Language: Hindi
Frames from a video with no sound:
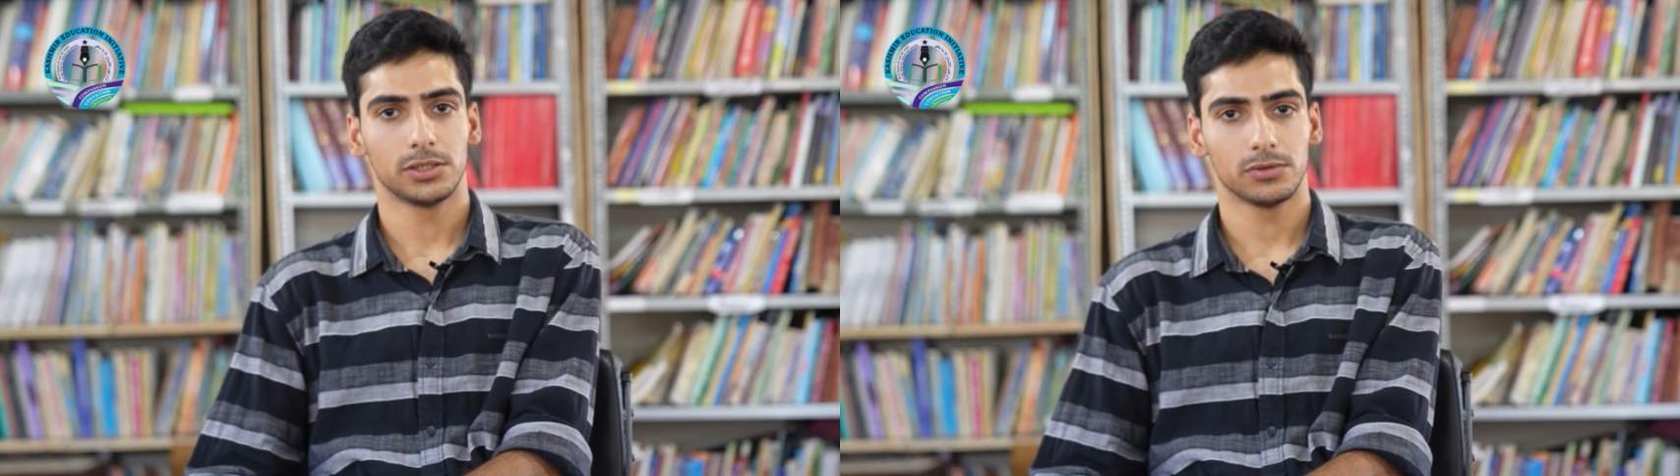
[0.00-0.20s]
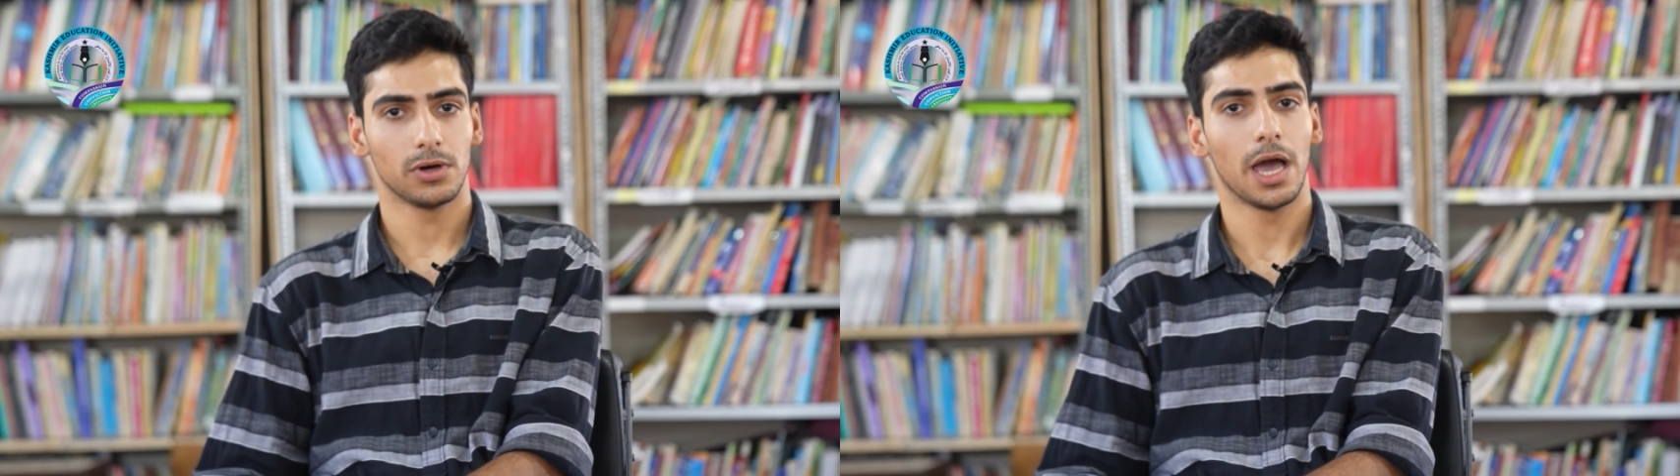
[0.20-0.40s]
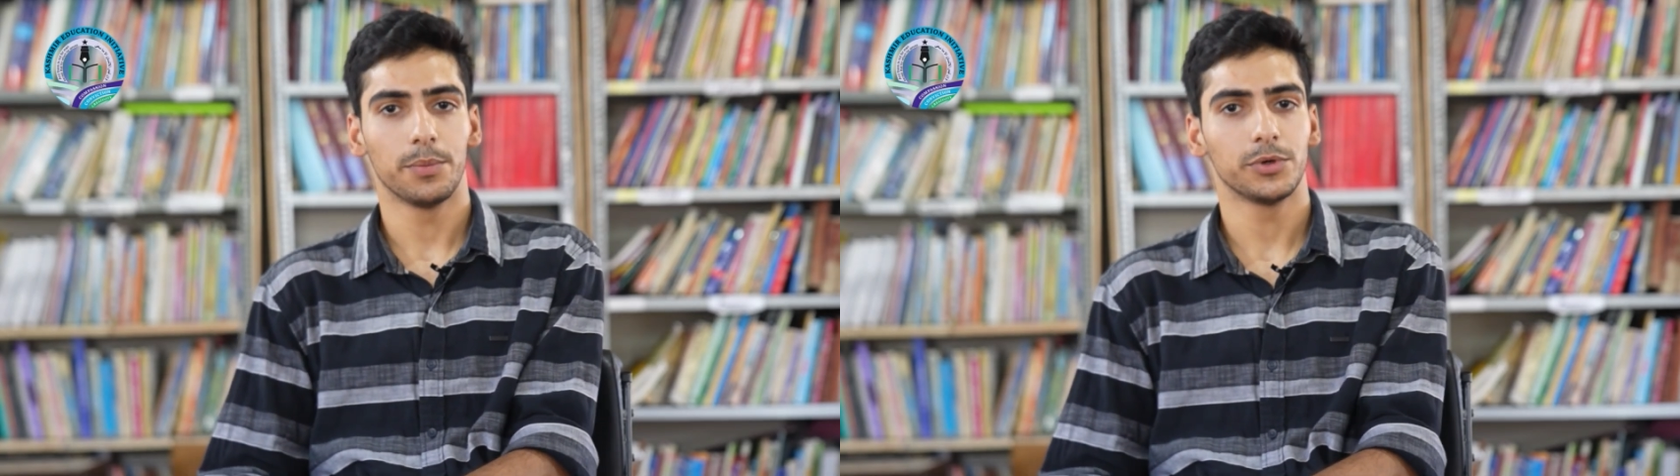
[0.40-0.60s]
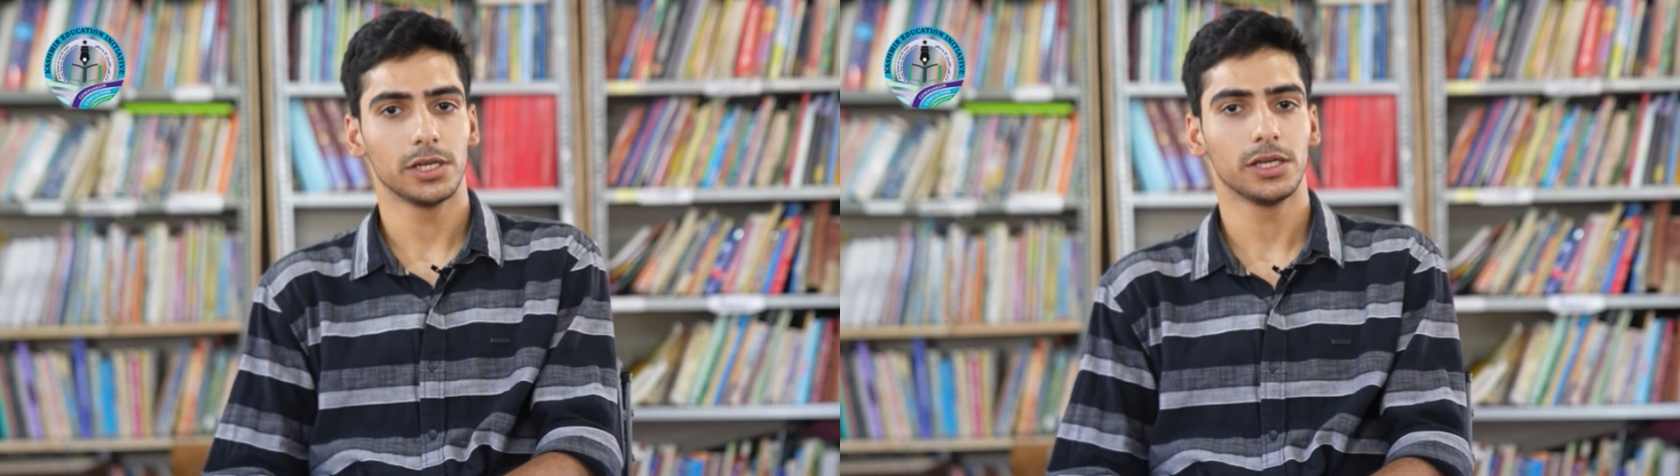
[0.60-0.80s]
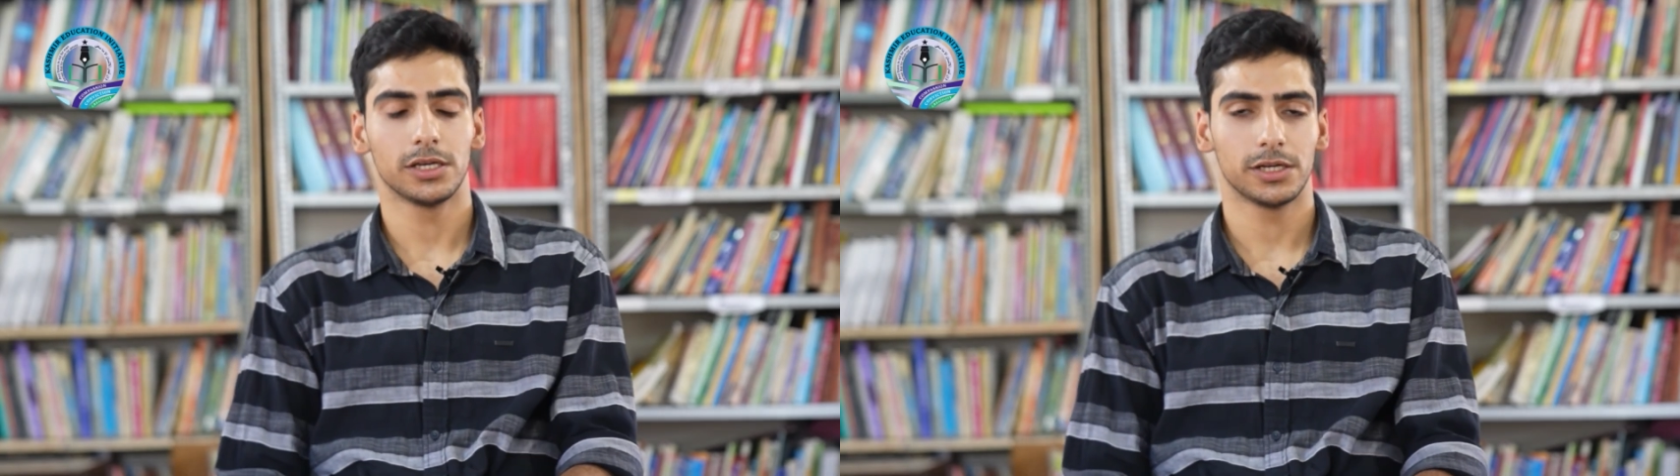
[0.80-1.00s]
तो आई एम
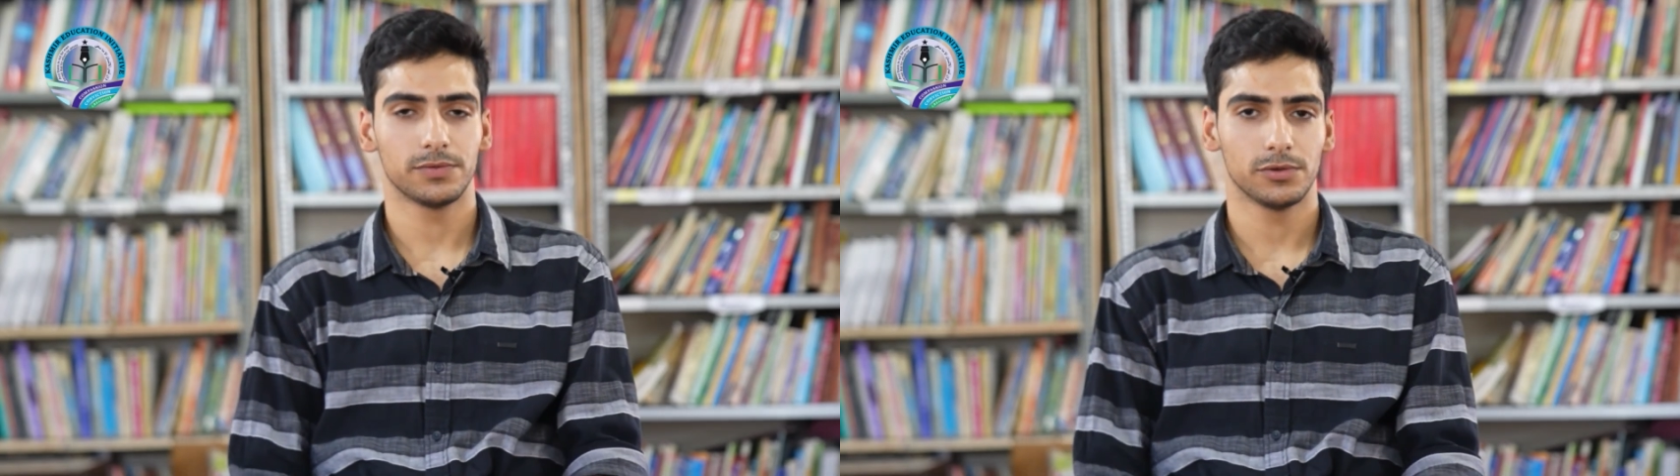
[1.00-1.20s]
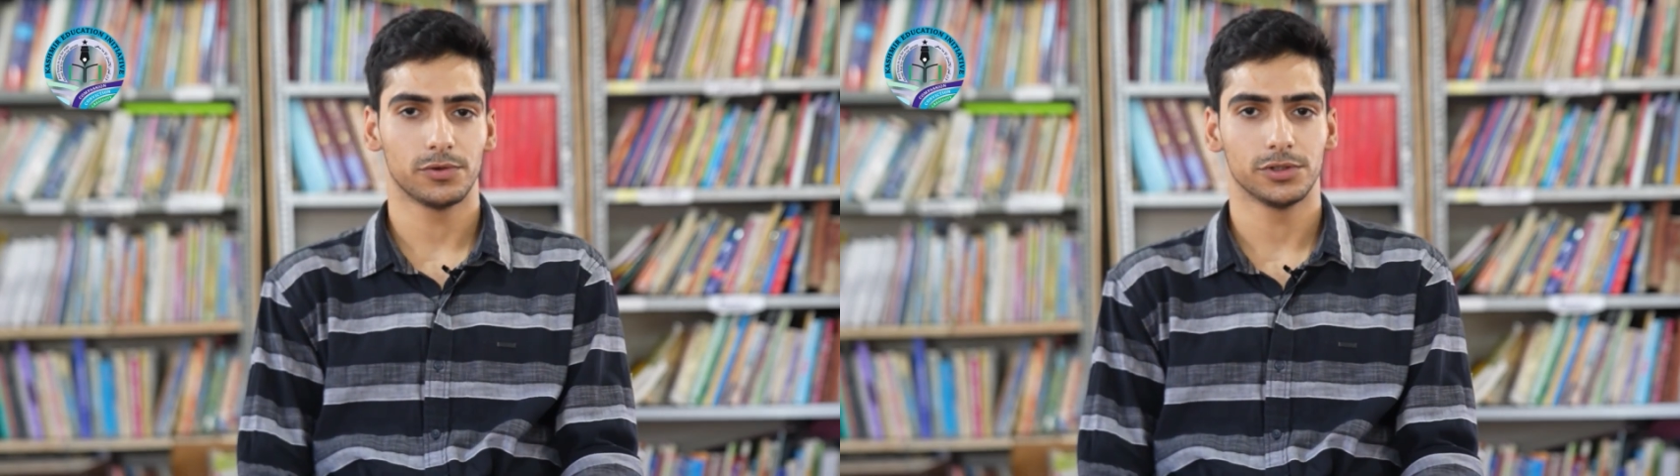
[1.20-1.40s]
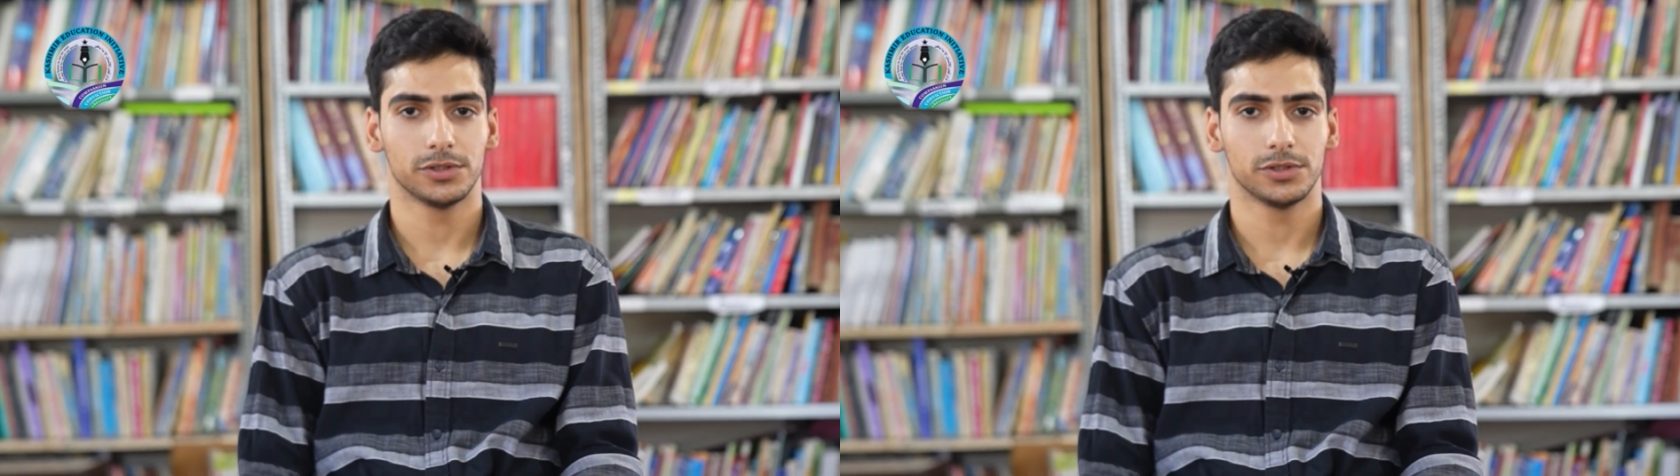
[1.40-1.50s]
रियली ग्रेटफुल फॉर